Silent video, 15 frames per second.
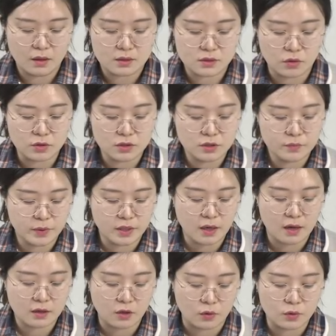저는
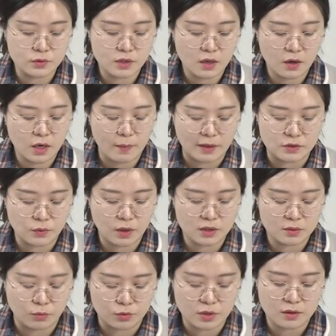비가 결혼 생활에
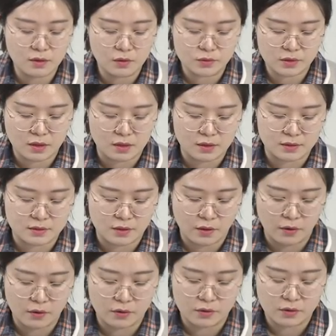만족하지 못한다고
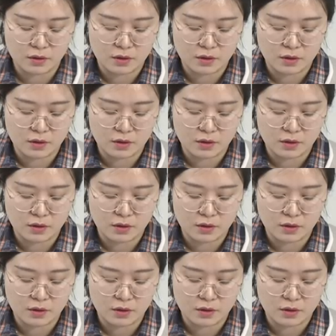생각했어요.